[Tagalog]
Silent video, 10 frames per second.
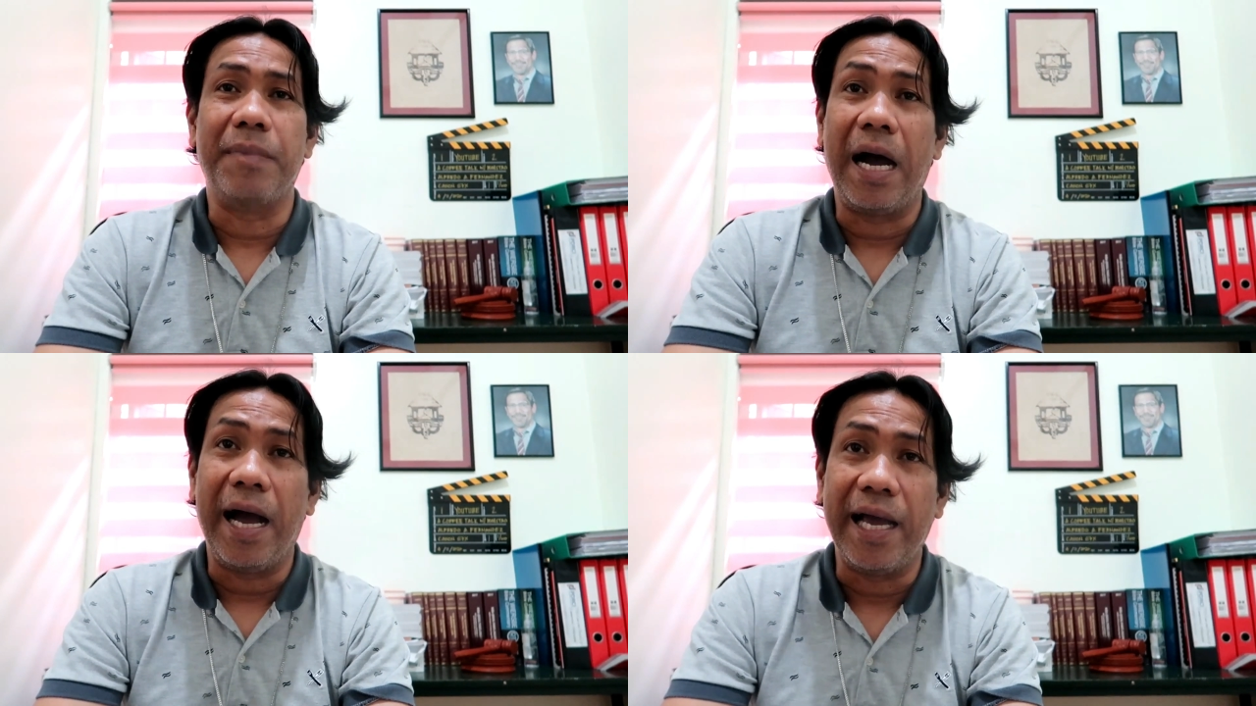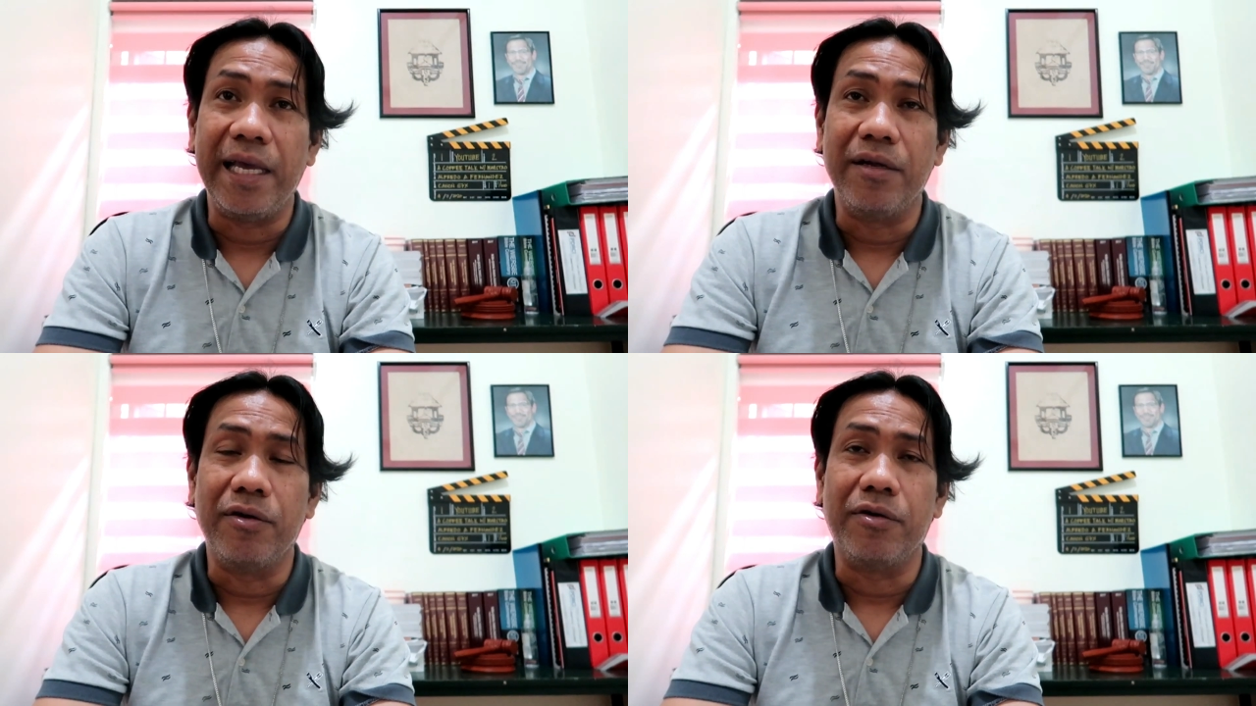bahay
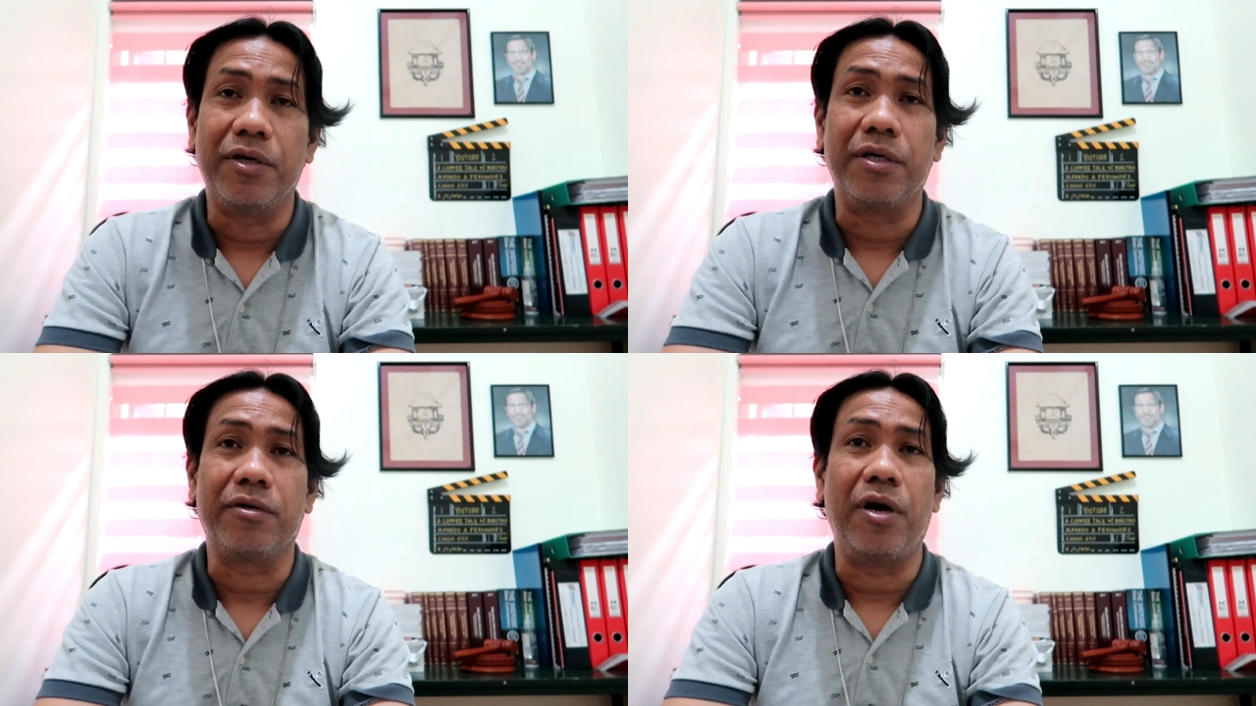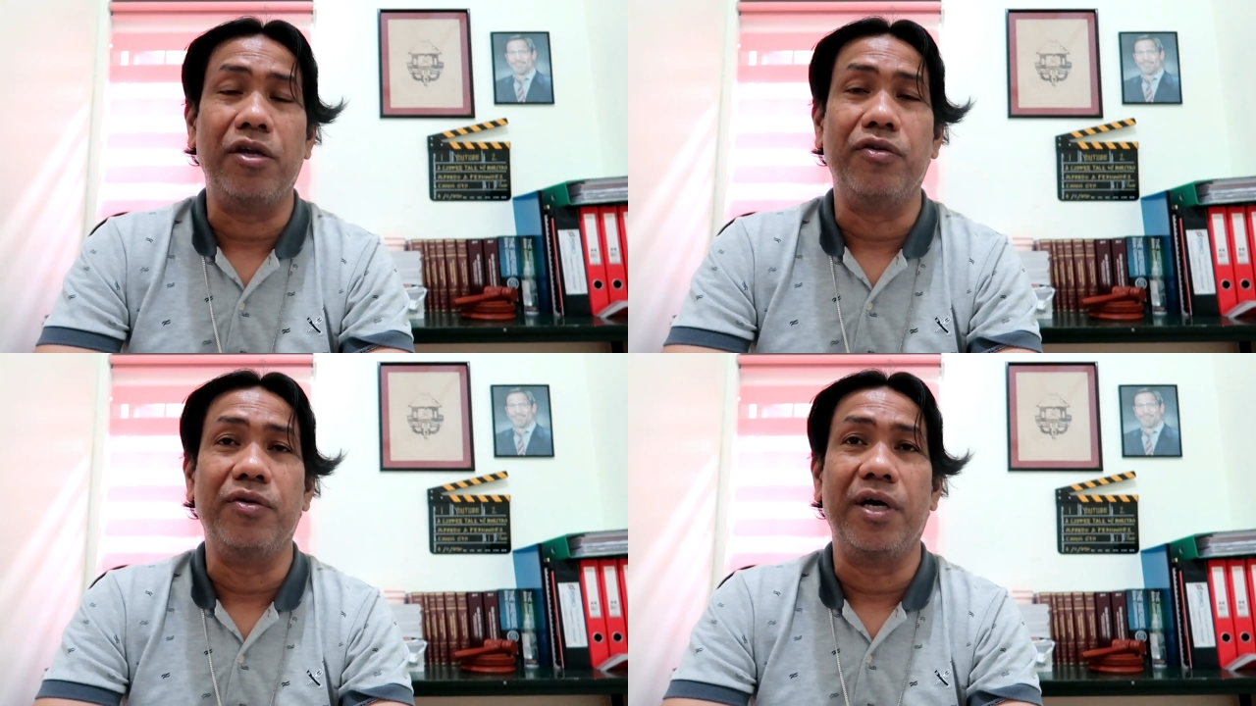no, or kung
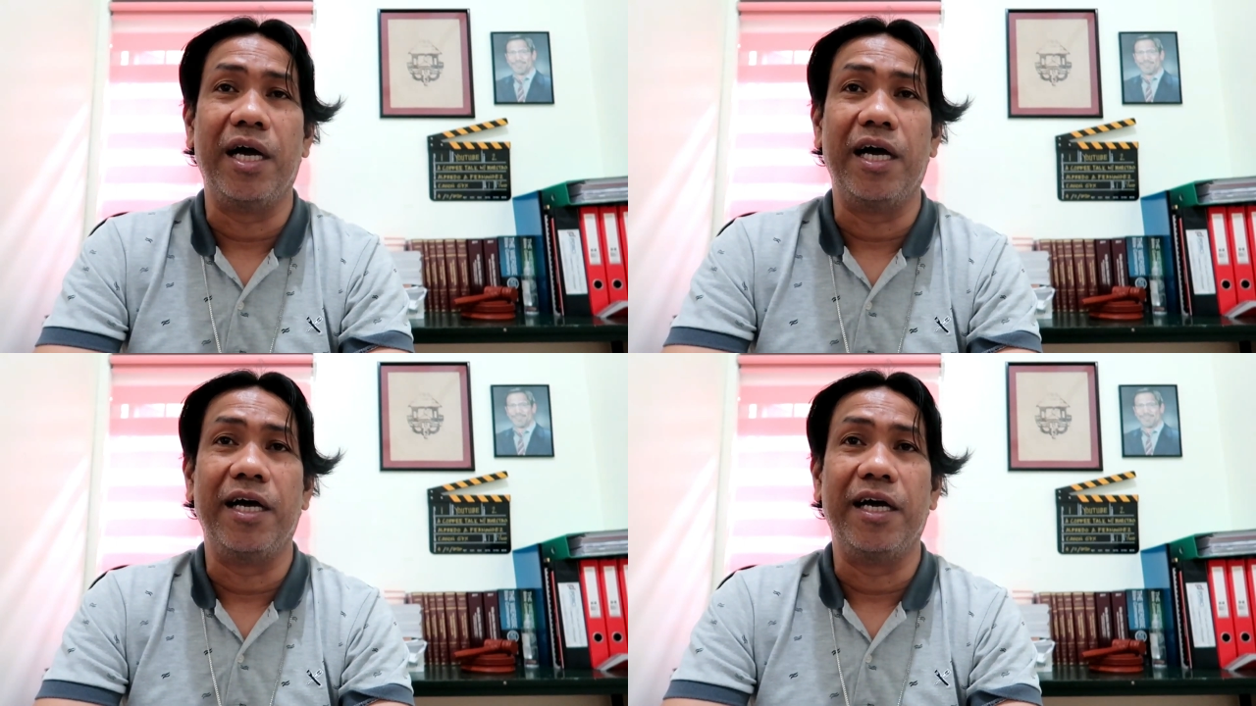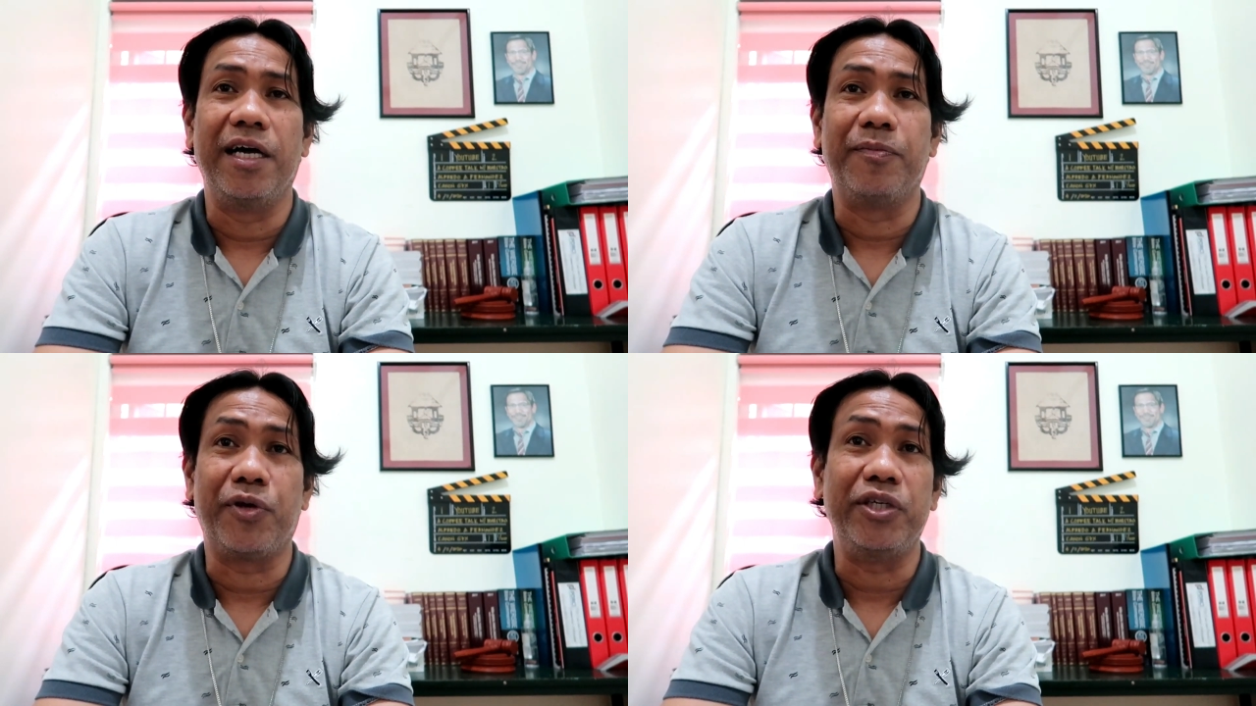anong
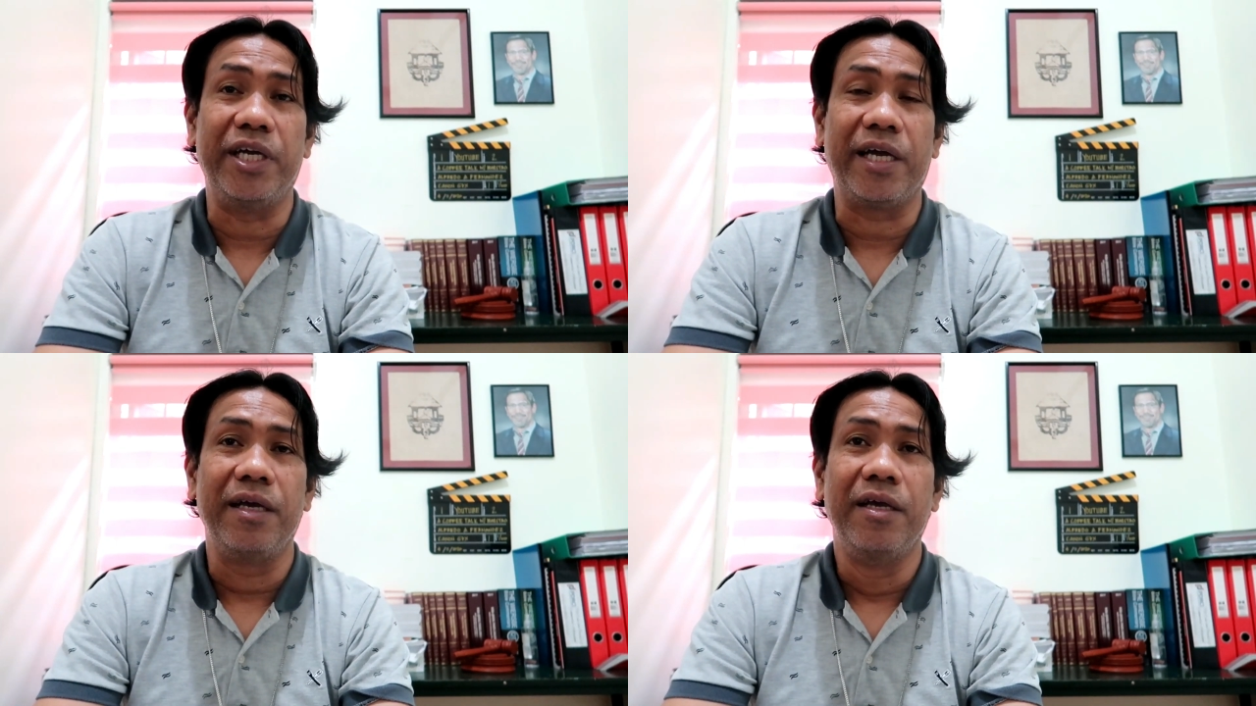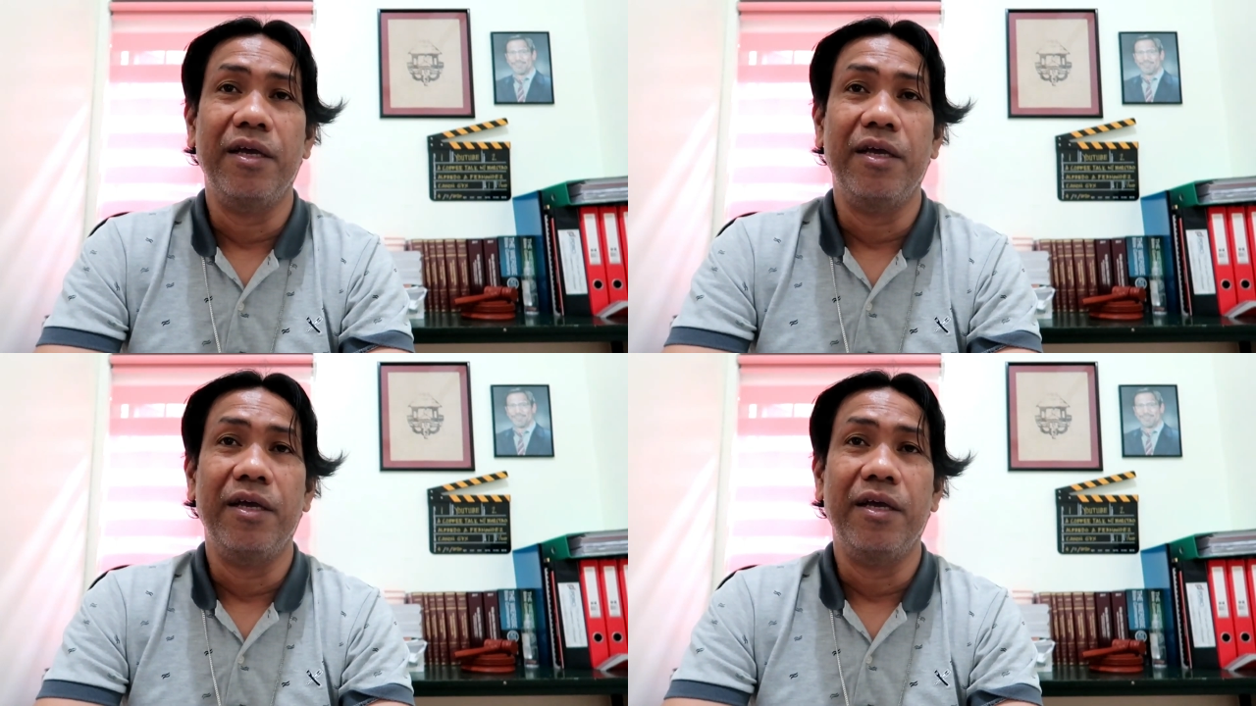uh, project,